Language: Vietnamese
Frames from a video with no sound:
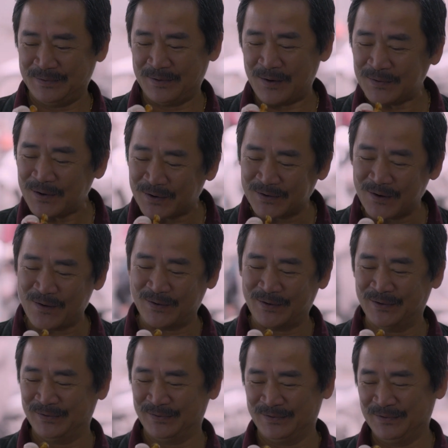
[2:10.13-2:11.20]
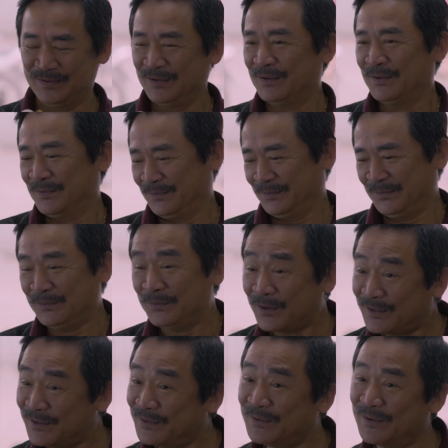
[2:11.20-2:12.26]
nõn non nòn,
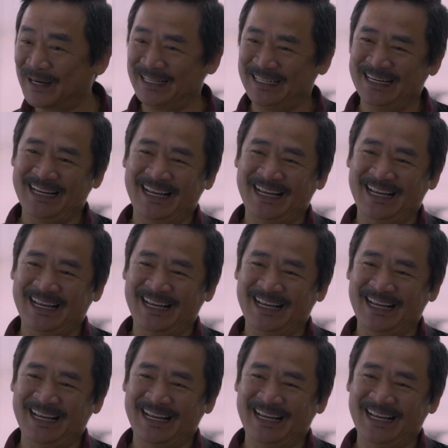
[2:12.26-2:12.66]
nuốt nuột.